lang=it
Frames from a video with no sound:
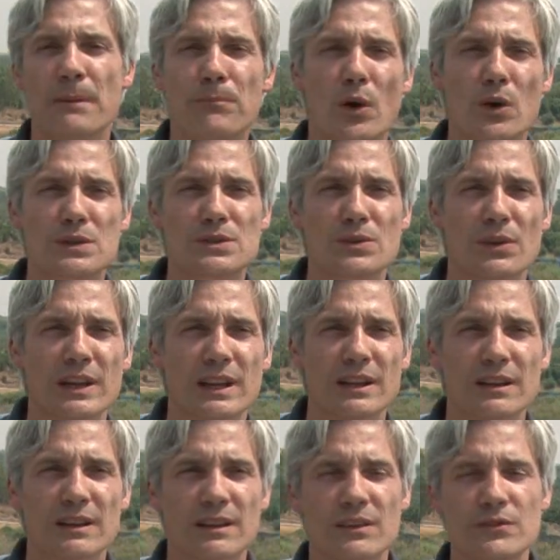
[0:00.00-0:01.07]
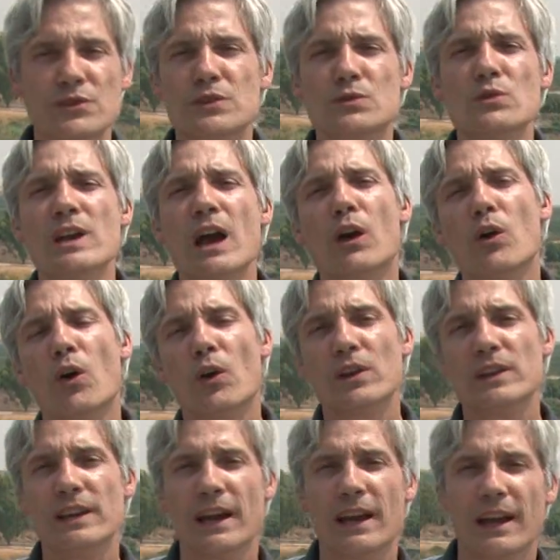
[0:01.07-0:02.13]
apostoli, Gesù li
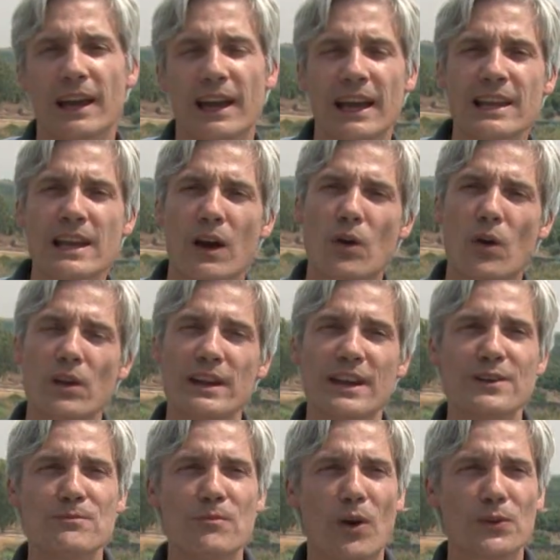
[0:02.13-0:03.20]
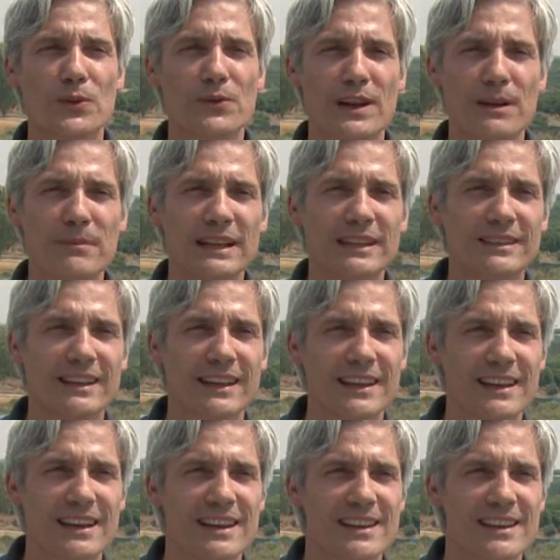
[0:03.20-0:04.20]
accoglie e li accoglie in un modo veramente